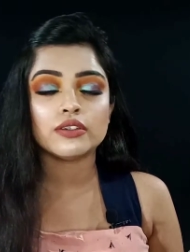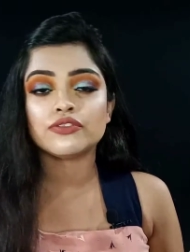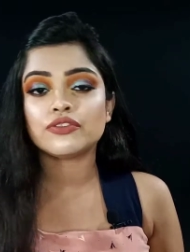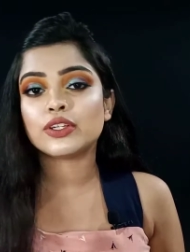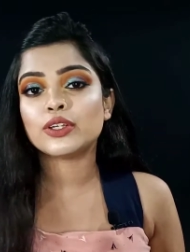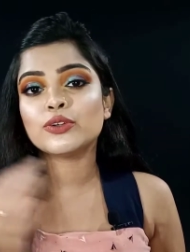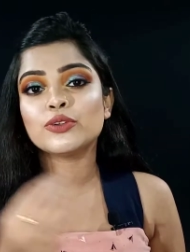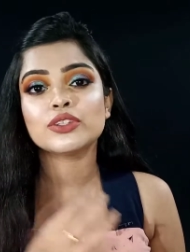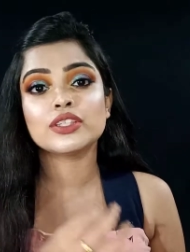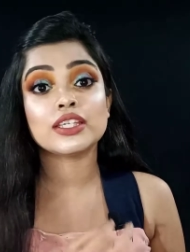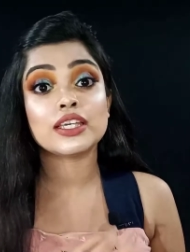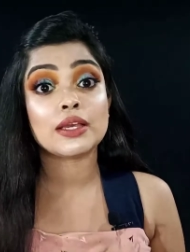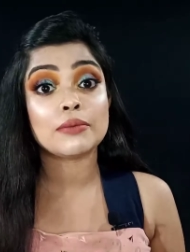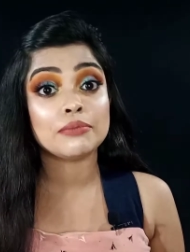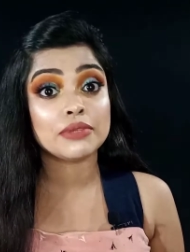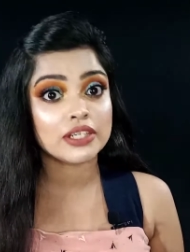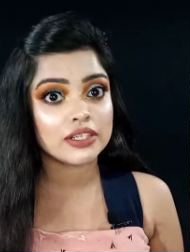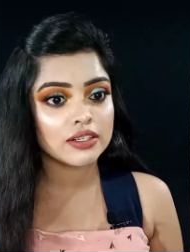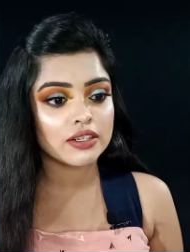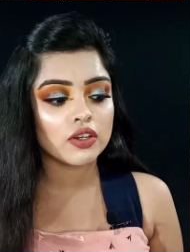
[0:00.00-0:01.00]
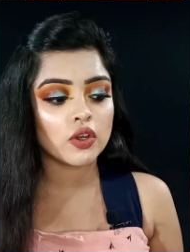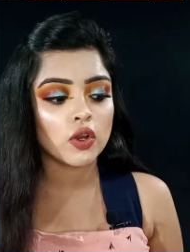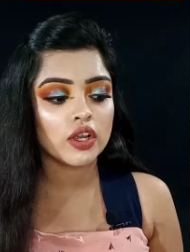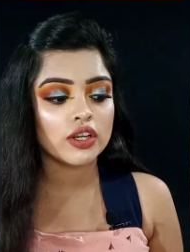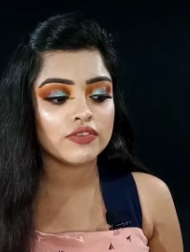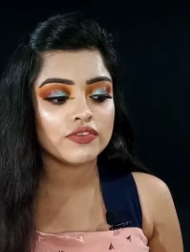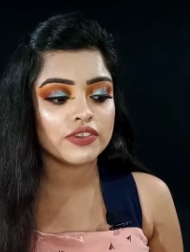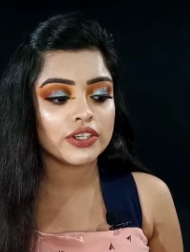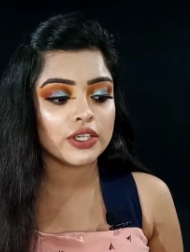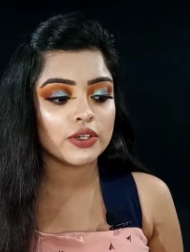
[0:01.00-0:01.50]
फ्री होती है मिनरल
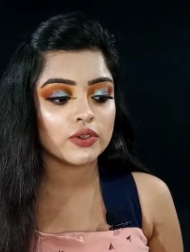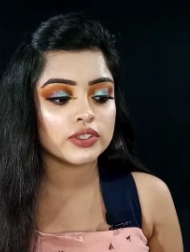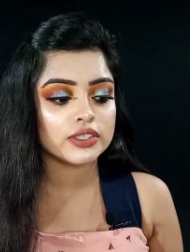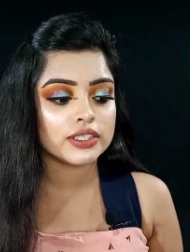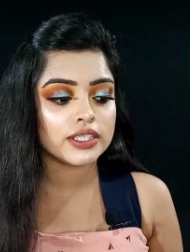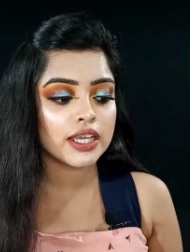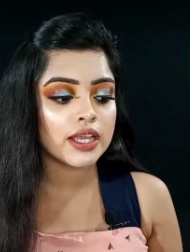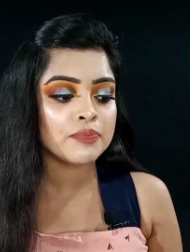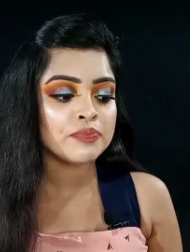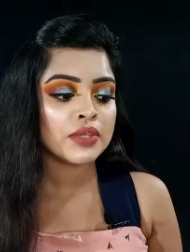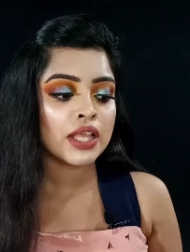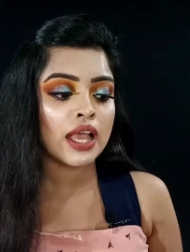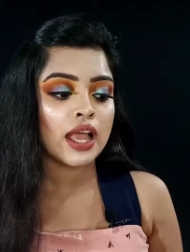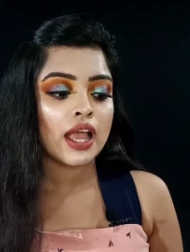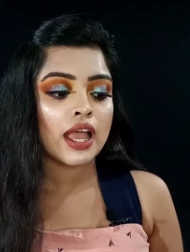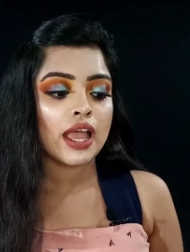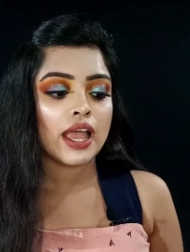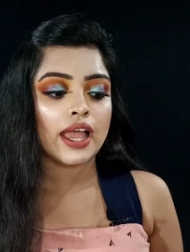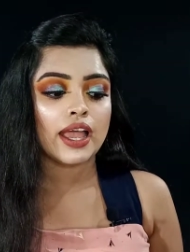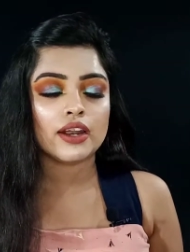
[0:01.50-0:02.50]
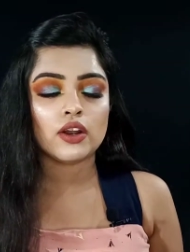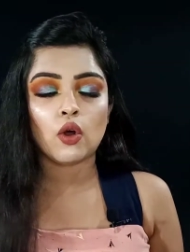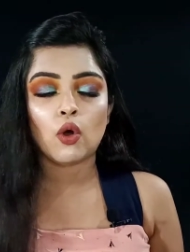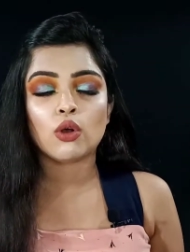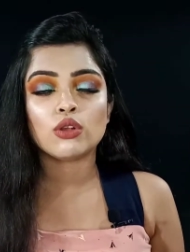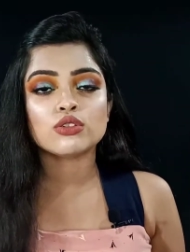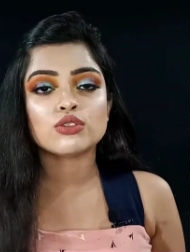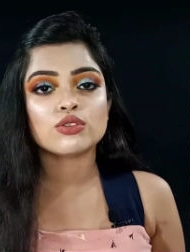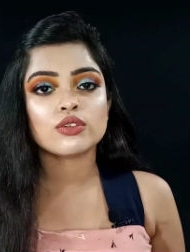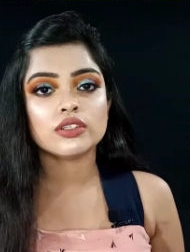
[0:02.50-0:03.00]
ऑयल फ्री होती है एंड
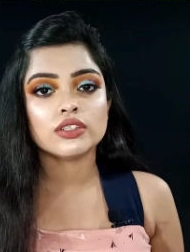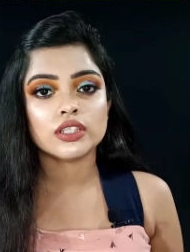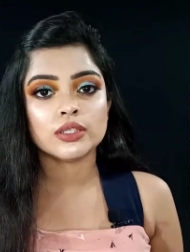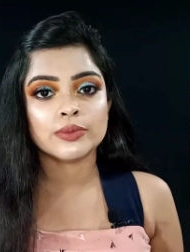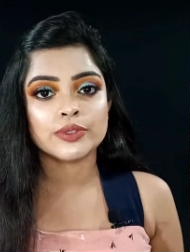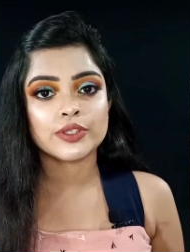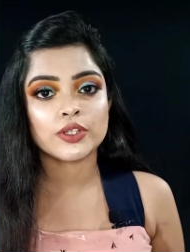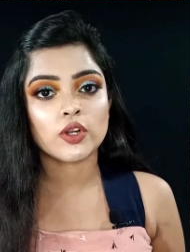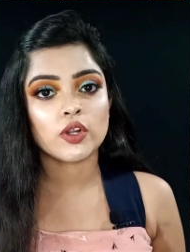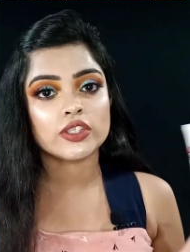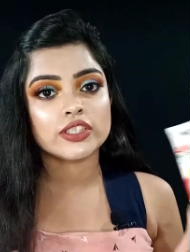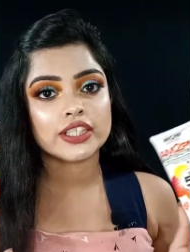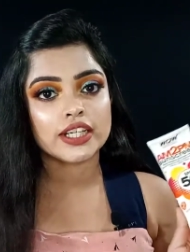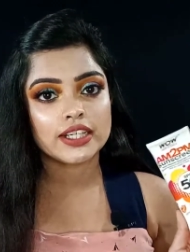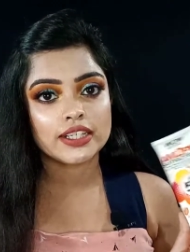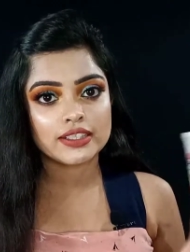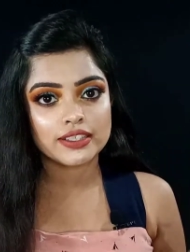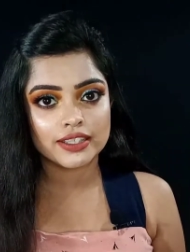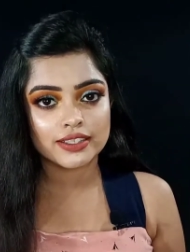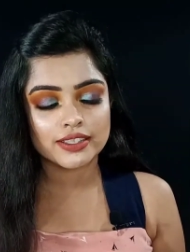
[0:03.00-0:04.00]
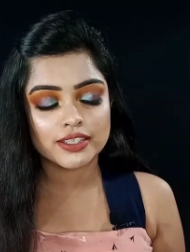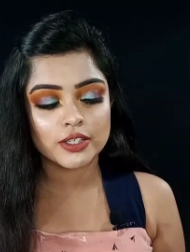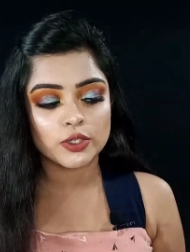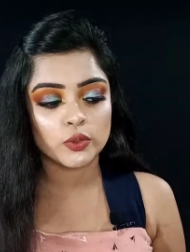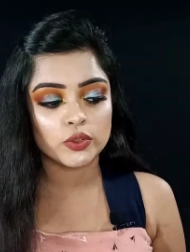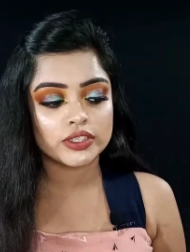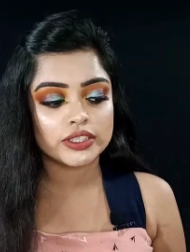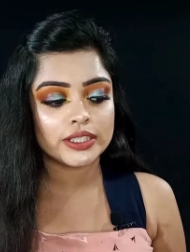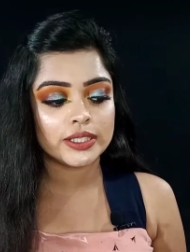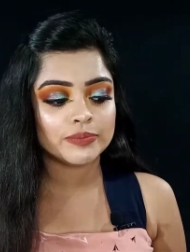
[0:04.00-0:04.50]
ऑल्सो डर्माटोलॉजिकली टेस्टेड
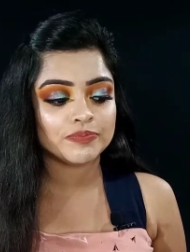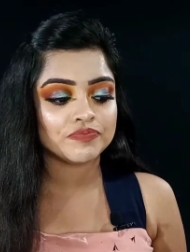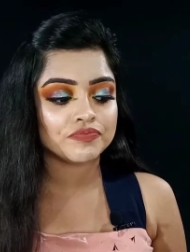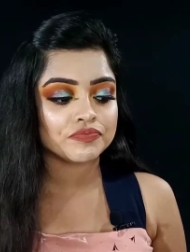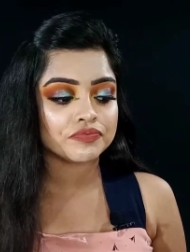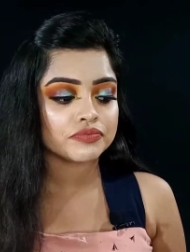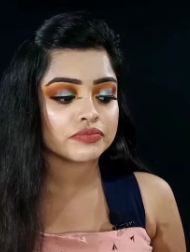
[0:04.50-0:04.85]
होती है